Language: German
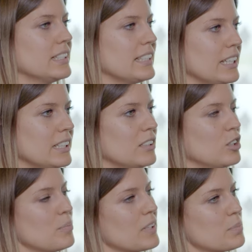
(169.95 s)
Dann
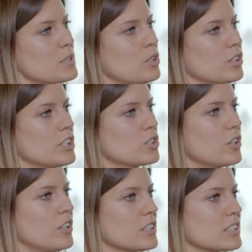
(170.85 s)
ähm, gibt es noch die
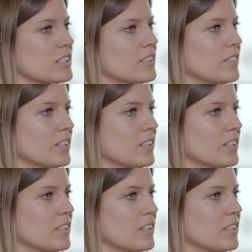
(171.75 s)
Chance